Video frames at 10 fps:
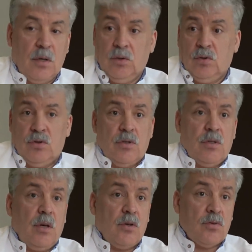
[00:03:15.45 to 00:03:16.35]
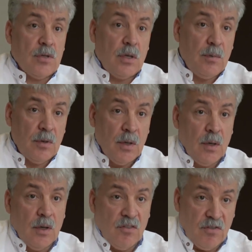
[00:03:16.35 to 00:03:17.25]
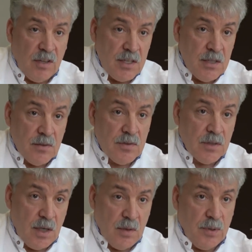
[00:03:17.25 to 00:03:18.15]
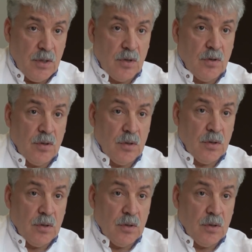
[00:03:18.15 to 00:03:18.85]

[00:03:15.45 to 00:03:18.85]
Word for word: они точно знают, что за ними власть навсегда их прикроет.